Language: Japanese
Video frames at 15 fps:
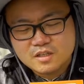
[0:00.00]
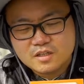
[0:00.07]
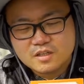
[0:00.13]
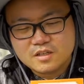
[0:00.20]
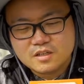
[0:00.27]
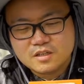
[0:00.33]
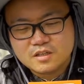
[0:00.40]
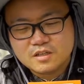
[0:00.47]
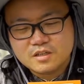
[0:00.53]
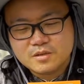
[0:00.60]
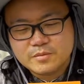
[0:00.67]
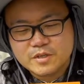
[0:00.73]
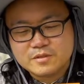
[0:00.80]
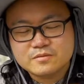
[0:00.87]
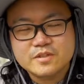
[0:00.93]
えー、
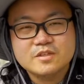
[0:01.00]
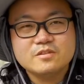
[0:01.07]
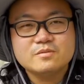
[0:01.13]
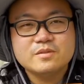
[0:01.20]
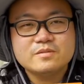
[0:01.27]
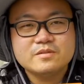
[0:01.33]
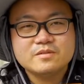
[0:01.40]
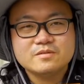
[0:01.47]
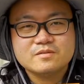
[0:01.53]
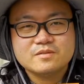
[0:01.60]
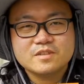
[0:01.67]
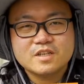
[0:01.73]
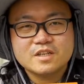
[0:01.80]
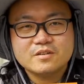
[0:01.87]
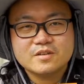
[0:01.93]
まあ、上の部分
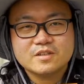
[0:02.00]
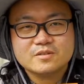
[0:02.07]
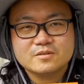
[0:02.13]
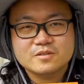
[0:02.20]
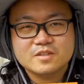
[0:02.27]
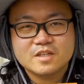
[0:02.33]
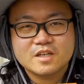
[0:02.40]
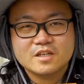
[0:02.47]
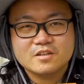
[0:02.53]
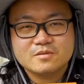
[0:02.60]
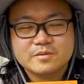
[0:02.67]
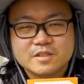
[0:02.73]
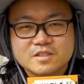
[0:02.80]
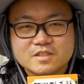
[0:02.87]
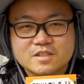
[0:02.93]
からはそういった
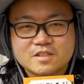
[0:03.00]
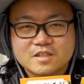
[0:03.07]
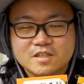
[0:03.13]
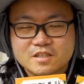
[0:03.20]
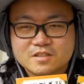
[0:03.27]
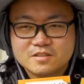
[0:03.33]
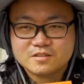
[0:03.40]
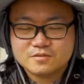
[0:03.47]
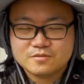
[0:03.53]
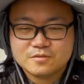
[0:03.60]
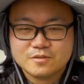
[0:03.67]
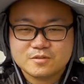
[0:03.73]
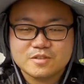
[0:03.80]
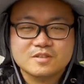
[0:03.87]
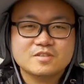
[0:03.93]
アレロパシーで外支中を
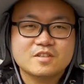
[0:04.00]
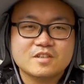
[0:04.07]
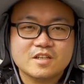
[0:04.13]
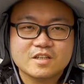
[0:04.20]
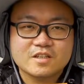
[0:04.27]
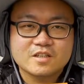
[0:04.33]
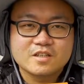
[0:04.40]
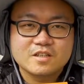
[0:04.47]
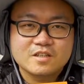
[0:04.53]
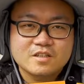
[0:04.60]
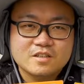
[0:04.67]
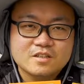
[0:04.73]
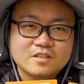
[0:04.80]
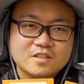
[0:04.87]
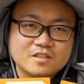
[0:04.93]
寄せ付けない。
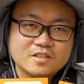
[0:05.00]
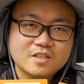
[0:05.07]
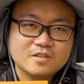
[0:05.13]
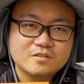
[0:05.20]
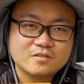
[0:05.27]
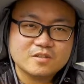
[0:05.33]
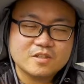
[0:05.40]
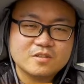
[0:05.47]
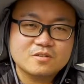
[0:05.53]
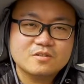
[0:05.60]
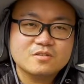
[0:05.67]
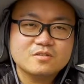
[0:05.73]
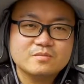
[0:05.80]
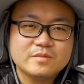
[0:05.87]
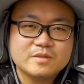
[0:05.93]
で下の根っ
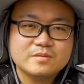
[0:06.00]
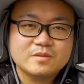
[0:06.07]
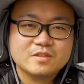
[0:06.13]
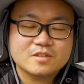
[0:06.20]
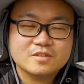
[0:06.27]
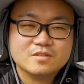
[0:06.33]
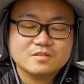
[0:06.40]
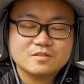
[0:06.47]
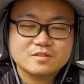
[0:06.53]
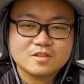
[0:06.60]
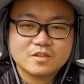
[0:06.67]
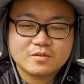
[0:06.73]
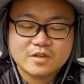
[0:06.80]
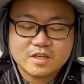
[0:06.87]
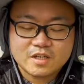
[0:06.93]
この部分につい
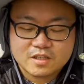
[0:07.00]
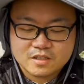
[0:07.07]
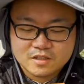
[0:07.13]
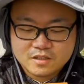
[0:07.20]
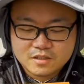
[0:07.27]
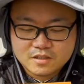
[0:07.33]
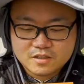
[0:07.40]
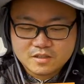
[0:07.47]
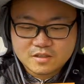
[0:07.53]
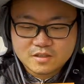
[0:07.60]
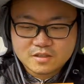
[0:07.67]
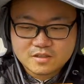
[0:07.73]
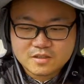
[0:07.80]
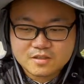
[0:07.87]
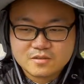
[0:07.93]
ては、
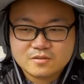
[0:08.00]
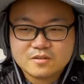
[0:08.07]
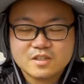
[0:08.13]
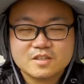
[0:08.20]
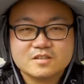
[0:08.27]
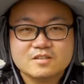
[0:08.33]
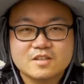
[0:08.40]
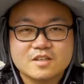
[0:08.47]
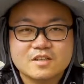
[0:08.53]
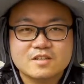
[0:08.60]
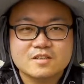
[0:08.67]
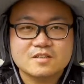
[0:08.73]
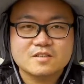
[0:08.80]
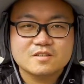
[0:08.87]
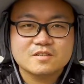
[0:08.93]
えー、根っこがですね、
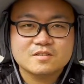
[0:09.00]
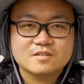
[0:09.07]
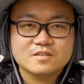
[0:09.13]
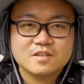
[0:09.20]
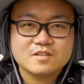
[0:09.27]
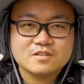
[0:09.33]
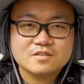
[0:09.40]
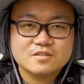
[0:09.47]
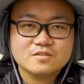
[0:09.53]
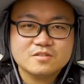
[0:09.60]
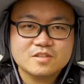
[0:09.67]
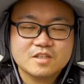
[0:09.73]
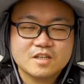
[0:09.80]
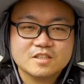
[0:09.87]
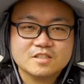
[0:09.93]
線虫
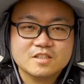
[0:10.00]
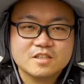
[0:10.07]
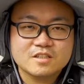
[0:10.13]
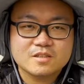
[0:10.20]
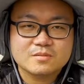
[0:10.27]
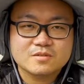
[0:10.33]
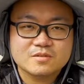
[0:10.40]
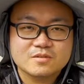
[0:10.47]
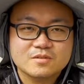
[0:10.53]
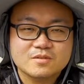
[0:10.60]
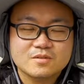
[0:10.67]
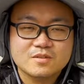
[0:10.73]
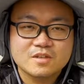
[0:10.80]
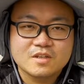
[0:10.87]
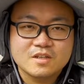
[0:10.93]
にかじられてもその
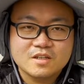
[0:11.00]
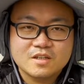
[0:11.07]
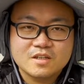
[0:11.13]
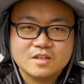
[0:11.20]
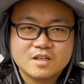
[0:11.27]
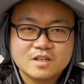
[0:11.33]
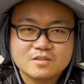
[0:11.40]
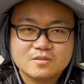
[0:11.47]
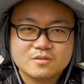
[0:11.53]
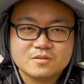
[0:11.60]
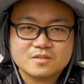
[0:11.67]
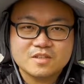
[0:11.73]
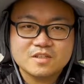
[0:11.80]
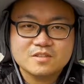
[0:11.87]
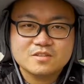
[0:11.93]
後
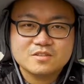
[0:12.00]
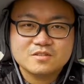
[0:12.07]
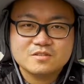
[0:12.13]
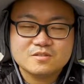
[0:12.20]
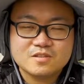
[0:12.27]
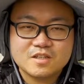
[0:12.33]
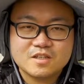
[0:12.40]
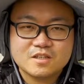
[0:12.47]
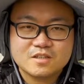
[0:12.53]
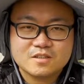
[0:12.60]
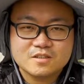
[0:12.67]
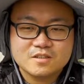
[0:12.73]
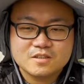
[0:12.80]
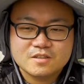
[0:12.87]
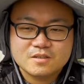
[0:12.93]
線虫が、
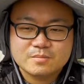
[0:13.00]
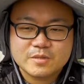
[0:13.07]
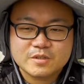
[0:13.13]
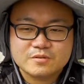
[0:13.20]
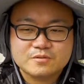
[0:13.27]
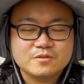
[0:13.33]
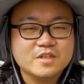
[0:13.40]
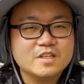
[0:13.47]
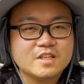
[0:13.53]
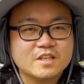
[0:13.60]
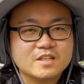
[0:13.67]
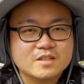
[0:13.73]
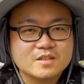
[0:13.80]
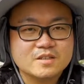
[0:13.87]
まあ、増えない